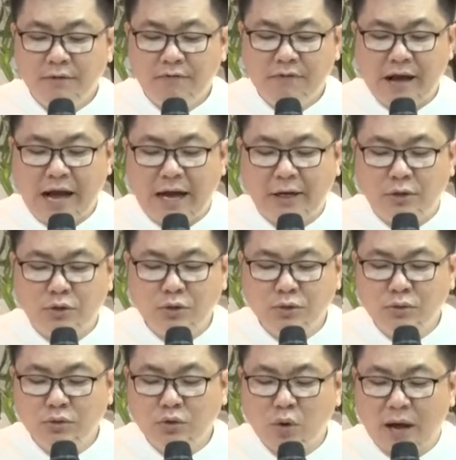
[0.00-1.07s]
và
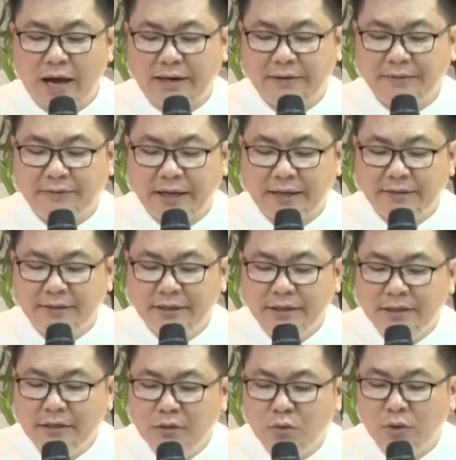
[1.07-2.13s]
chu toàn thánh
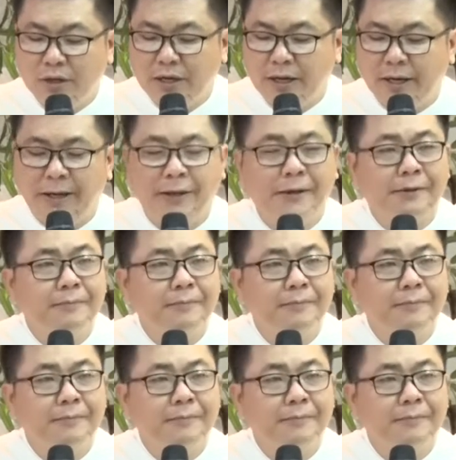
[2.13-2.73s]
ý của người